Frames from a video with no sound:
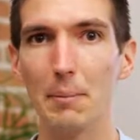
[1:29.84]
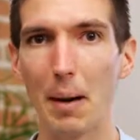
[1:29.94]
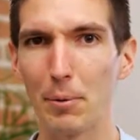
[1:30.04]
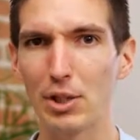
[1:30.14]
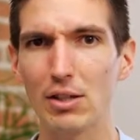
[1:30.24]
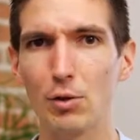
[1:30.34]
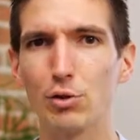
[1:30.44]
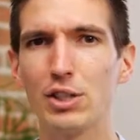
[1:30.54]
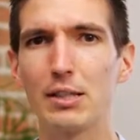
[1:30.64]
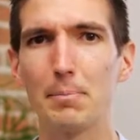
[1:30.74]
ah, peut-être que
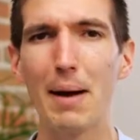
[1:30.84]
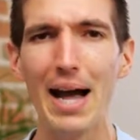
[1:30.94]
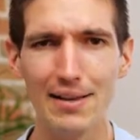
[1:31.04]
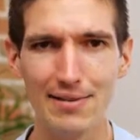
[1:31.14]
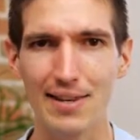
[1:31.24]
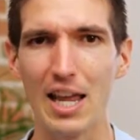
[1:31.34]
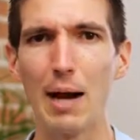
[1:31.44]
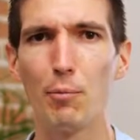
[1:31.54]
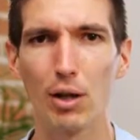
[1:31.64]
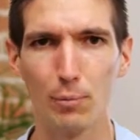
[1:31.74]
vous dites, mince, c'est
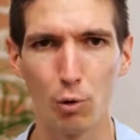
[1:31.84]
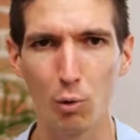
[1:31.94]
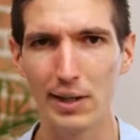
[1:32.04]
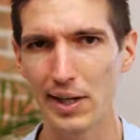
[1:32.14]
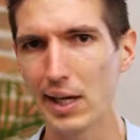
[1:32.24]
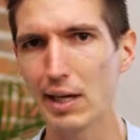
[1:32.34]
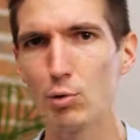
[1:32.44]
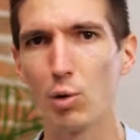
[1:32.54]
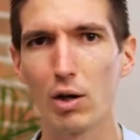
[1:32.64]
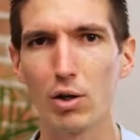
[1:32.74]
un mois de mon loyer,
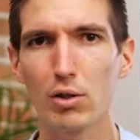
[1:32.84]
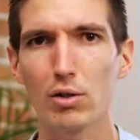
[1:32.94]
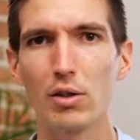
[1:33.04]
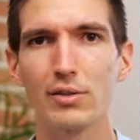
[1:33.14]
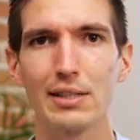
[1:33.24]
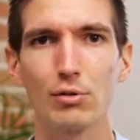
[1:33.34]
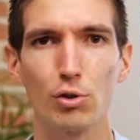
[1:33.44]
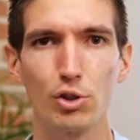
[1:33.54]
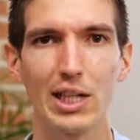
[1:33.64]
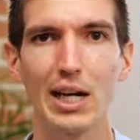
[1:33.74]
ou alors euh, c'est ce
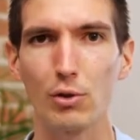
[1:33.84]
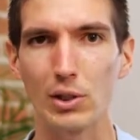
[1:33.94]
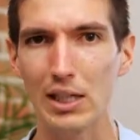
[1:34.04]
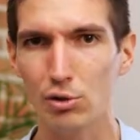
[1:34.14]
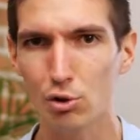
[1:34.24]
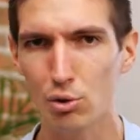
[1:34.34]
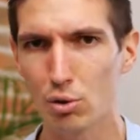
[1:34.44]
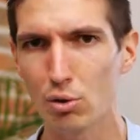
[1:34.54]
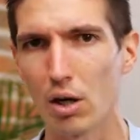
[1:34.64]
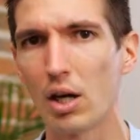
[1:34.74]
que je gagne en 15
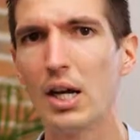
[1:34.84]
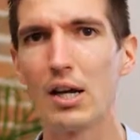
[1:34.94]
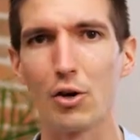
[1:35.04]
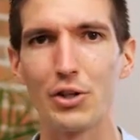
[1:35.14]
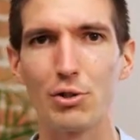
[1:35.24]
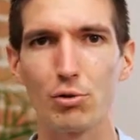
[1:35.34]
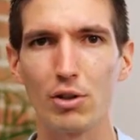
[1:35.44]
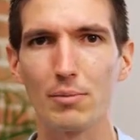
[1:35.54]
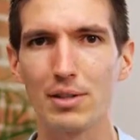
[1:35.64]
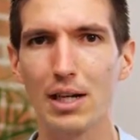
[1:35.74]
jours, euh, des choses
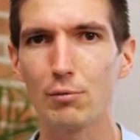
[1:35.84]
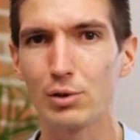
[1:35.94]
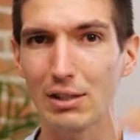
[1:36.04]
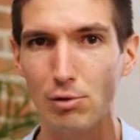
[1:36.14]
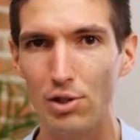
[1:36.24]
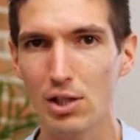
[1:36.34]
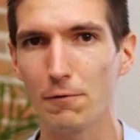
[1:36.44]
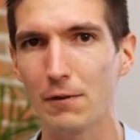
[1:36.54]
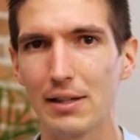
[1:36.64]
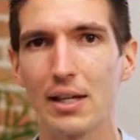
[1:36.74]
comme ça. Vous associez en
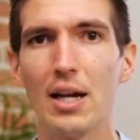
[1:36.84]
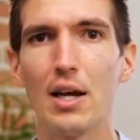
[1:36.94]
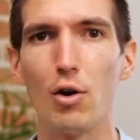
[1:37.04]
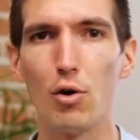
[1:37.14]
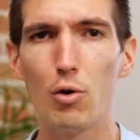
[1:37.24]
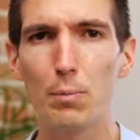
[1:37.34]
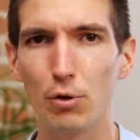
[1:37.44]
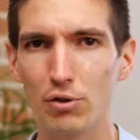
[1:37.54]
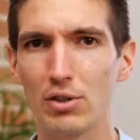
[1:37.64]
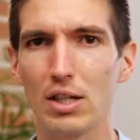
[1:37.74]
fait le
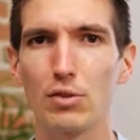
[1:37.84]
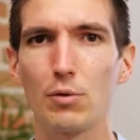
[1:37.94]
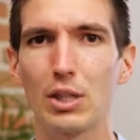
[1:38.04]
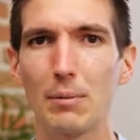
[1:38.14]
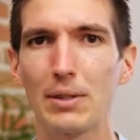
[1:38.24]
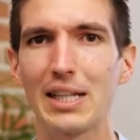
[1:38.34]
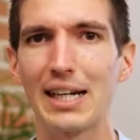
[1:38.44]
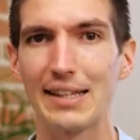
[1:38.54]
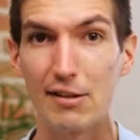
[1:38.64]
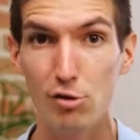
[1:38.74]
pourcentage de votre capital
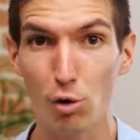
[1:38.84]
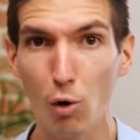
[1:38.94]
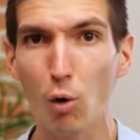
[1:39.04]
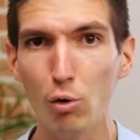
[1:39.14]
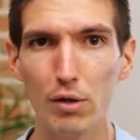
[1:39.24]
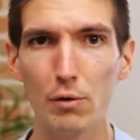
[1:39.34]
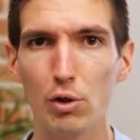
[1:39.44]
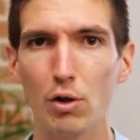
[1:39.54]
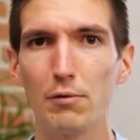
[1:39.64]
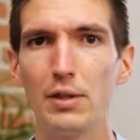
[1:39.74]
à des euros de
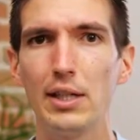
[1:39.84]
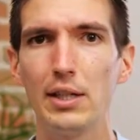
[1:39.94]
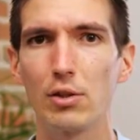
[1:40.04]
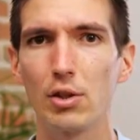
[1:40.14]
votre vie euh,